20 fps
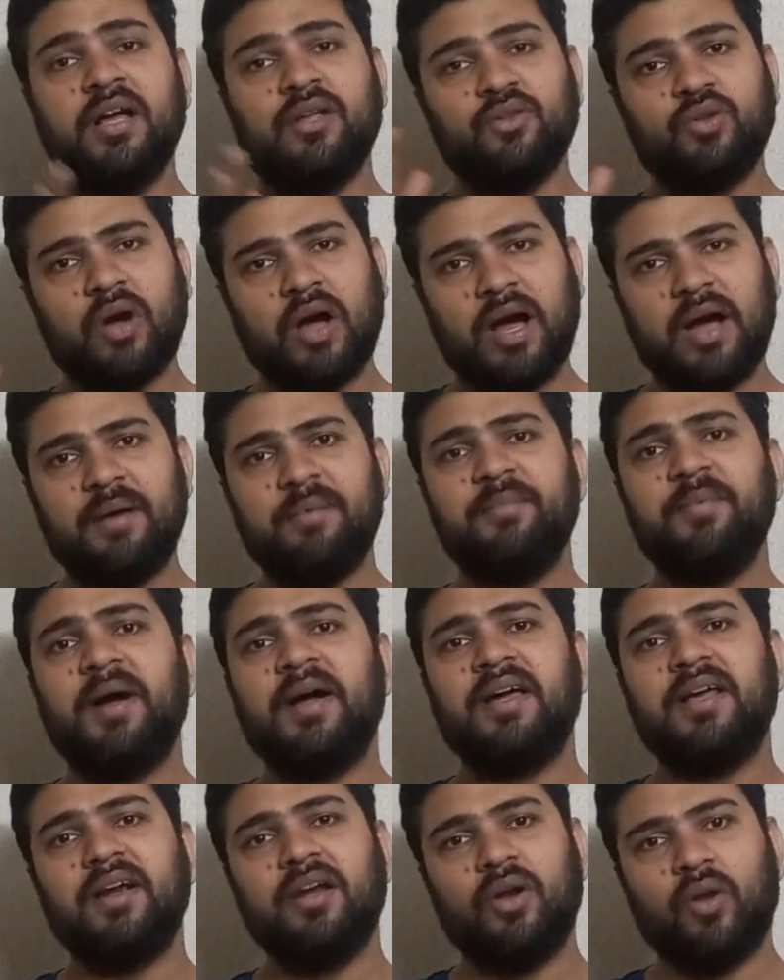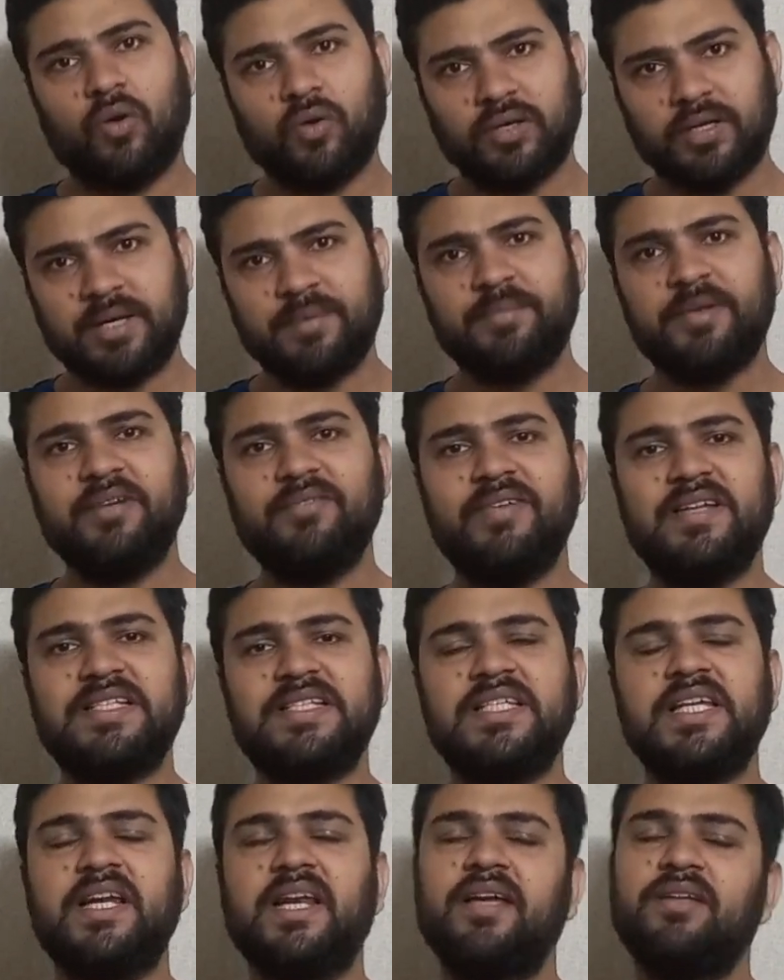तो आप अगर लॉन्ग टर्म
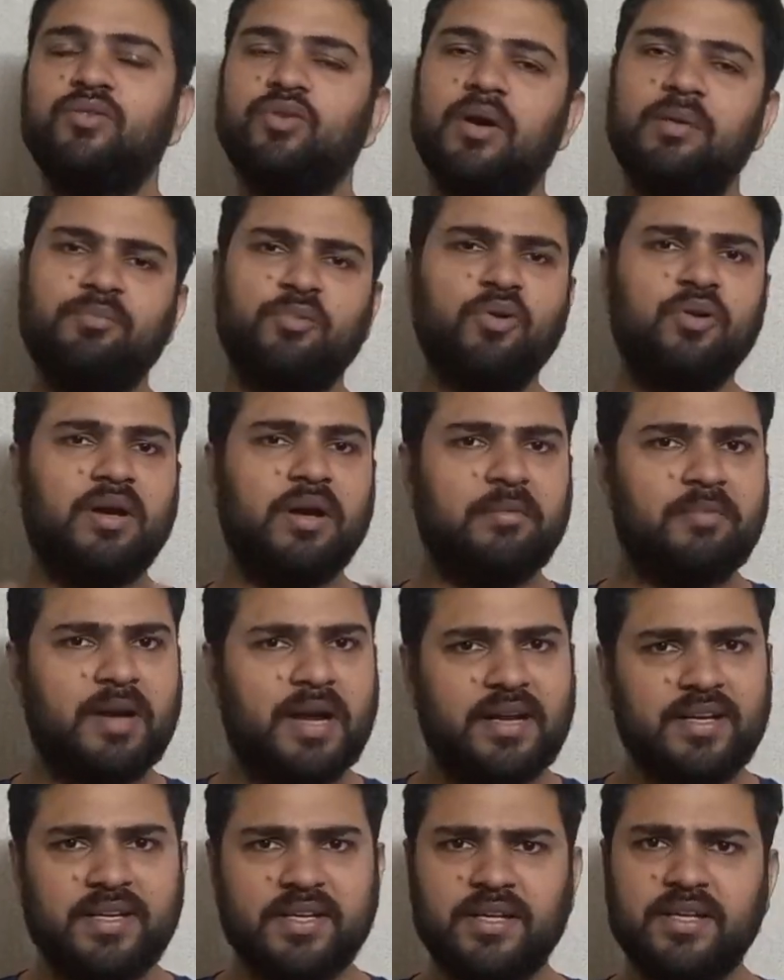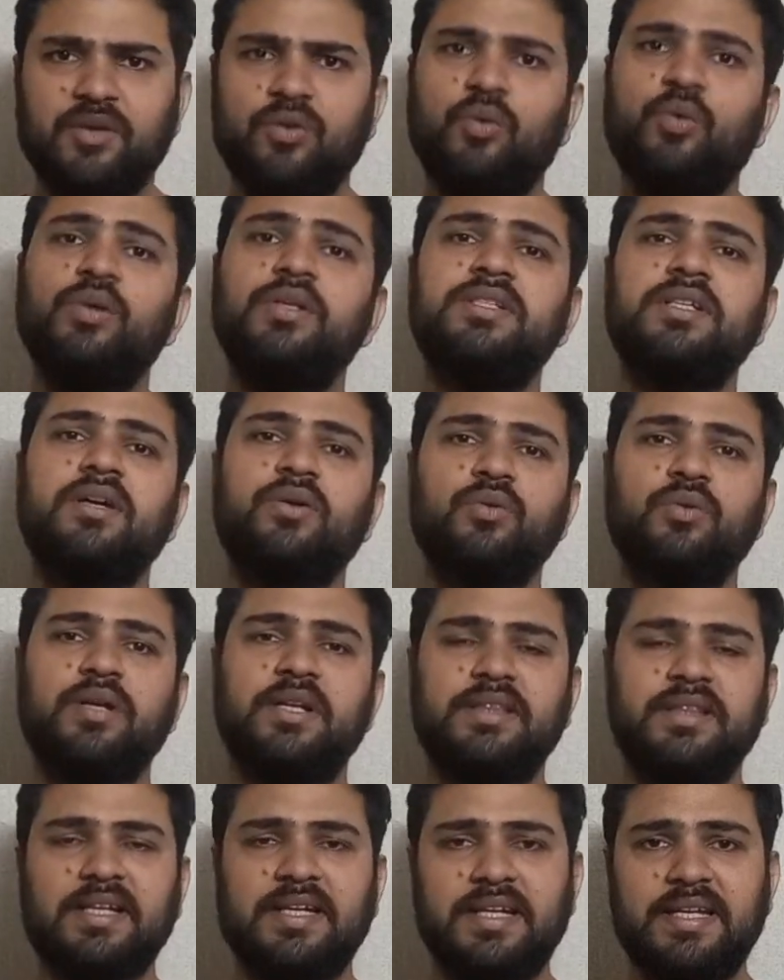इन्वेस्टर हैं तो आपको घबराने की कोई
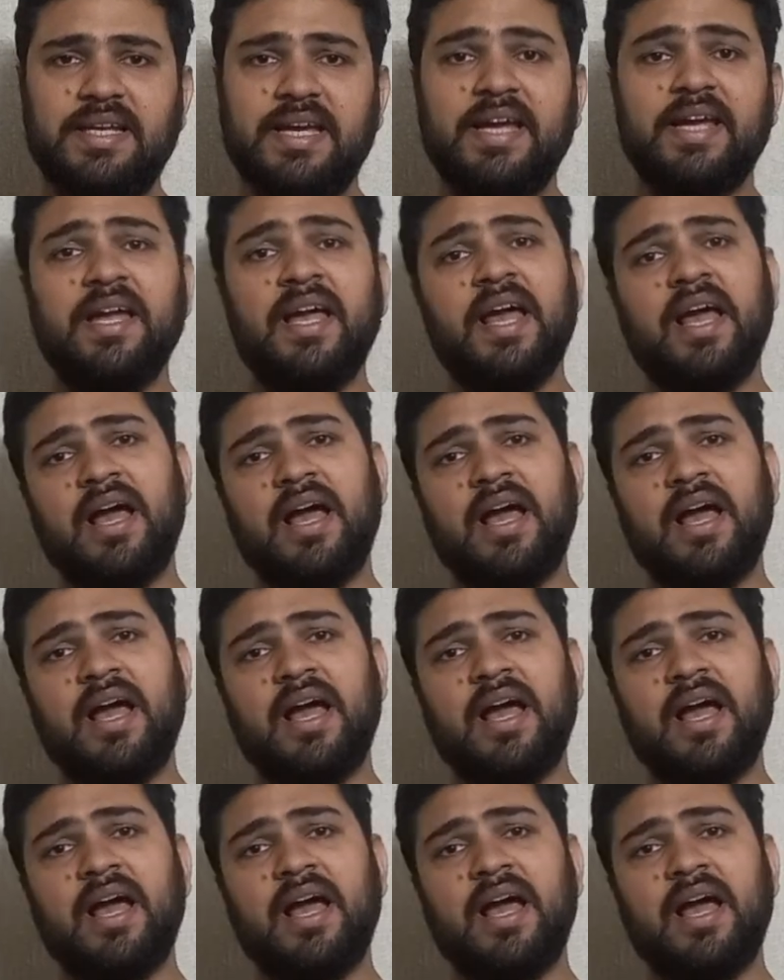ज़रूरत नहीं है